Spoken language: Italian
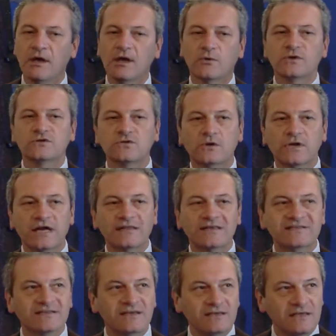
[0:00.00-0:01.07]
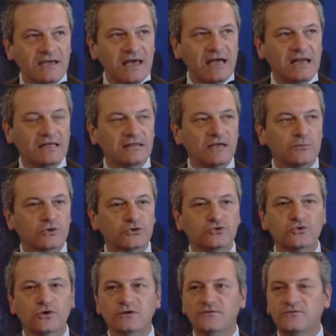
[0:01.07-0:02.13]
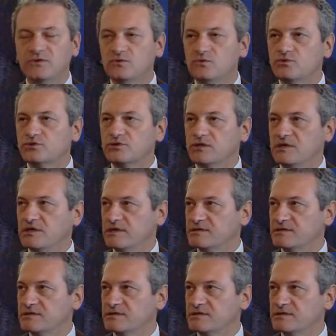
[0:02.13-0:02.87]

questo è un grande segnale di apertura di fiducia nelle